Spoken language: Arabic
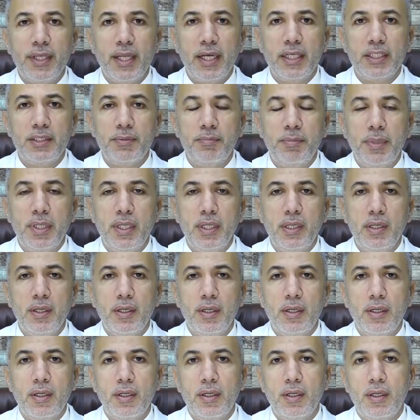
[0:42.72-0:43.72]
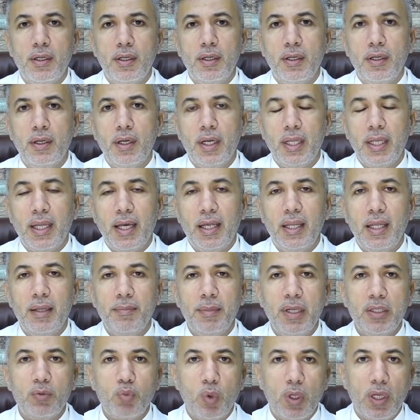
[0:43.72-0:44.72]
الناس
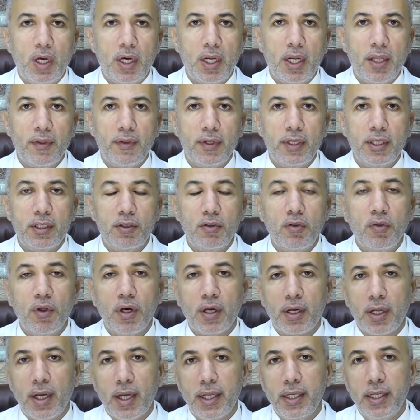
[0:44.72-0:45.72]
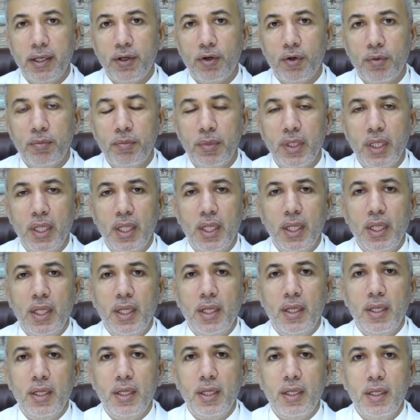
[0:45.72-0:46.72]
بالعلامات والأعراض اللي تظهر عليهم
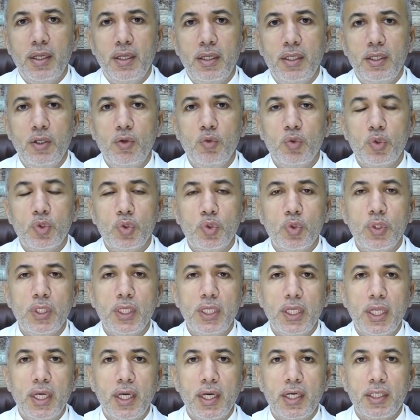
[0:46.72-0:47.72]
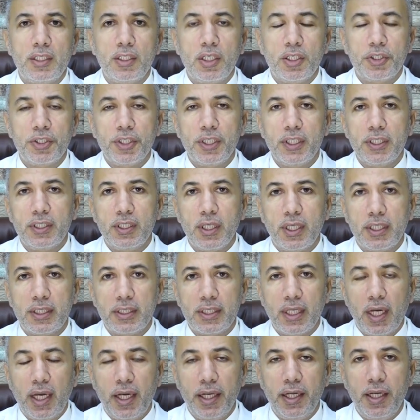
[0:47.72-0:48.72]
آه، للوصول إلى التشخيص
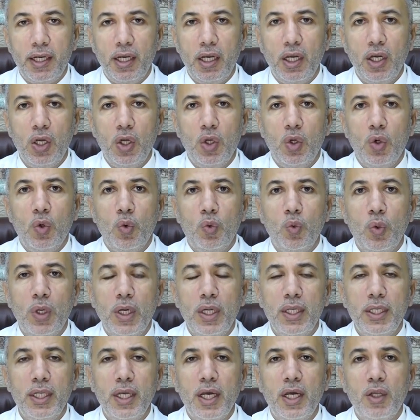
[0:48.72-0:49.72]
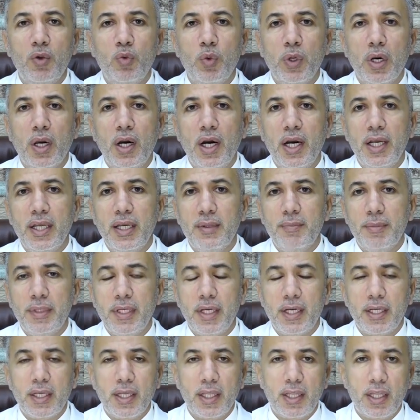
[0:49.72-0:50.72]
الصحيح وللوقاية
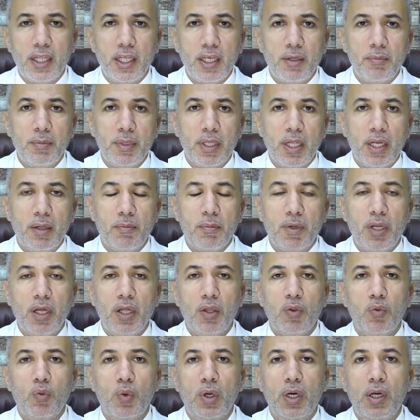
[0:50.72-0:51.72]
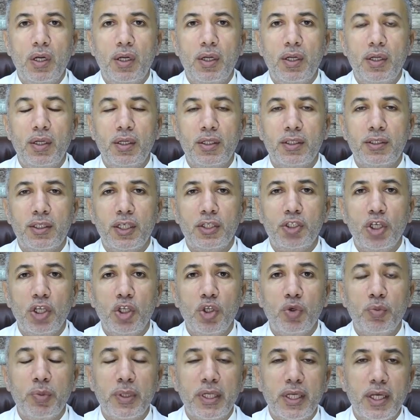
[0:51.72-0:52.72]
من الكثير من الأمراض
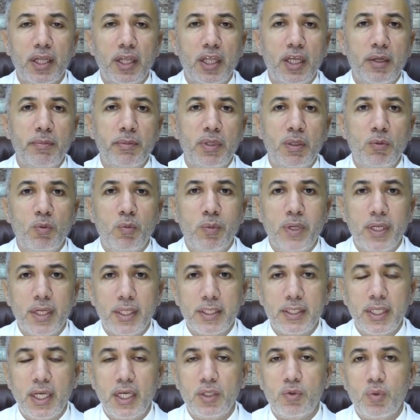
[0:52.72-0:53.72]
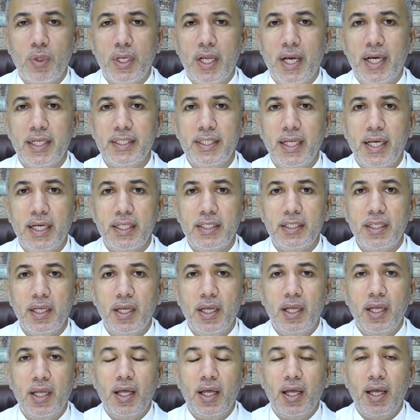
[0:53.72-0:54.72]
وتجنب الكثير من الممارسات والعادات
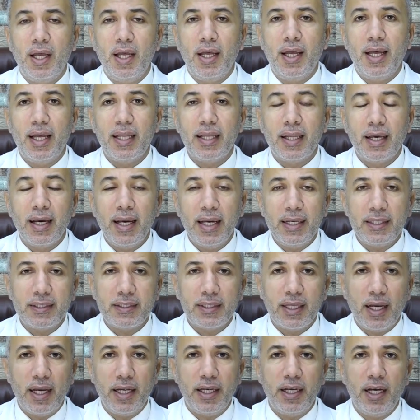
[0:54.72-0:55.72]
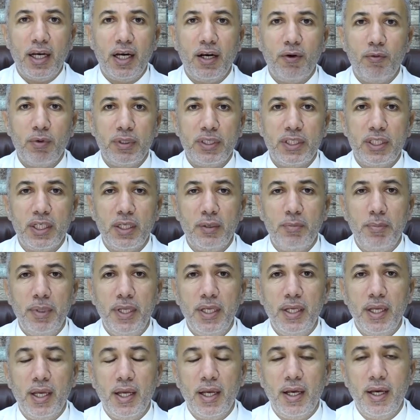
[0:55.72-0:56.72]
آه، الغير صحيحه
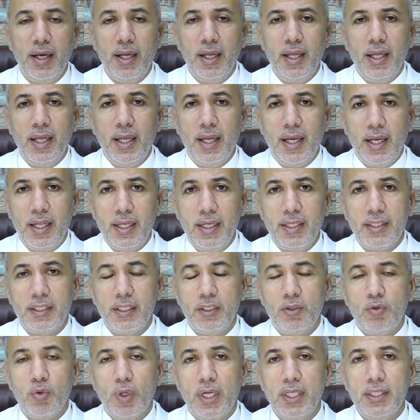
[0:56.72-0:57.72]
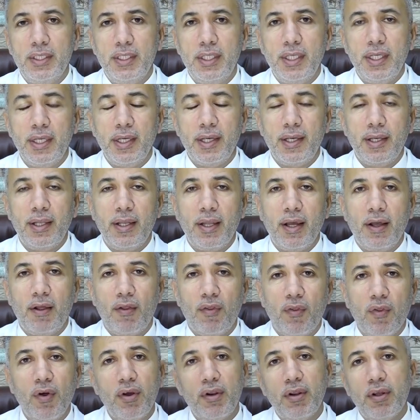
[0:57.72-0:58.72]
والسلبيه التي تؤدي الى
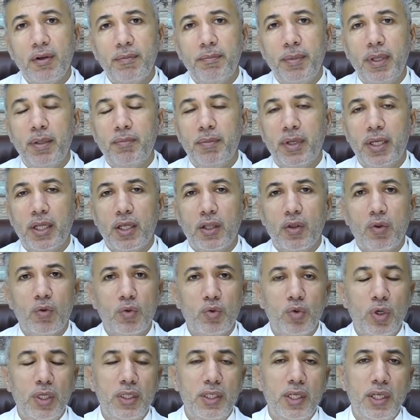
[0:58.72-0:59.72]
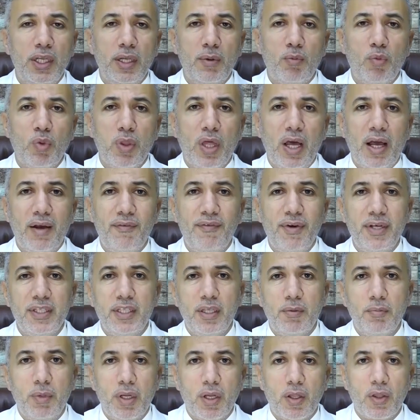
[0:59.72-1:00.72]
ضرر بالمريض، تؤدي الى
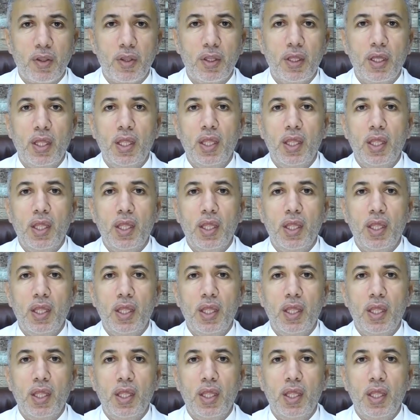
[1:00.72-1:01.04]
مضاعفات المرض.